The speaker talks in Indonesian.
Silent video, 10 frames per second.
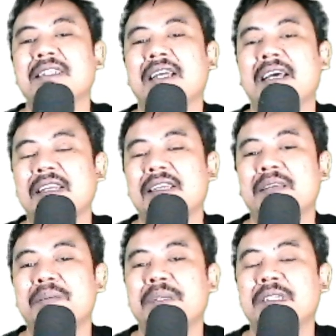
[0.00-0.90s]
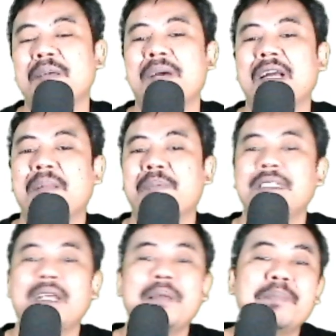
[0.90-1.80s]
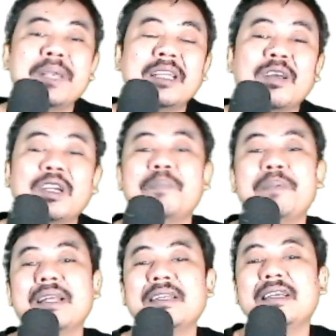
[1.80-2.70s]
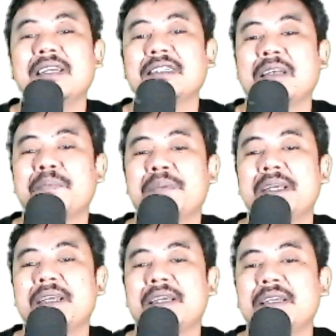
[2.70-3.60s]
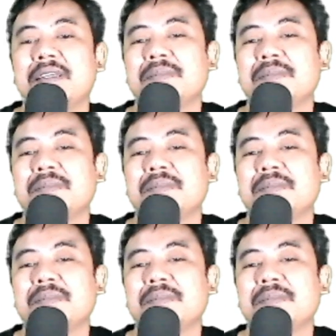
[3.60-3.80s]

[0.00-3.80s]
tari bisa menghadap ke samping atau ke depan ya ke samping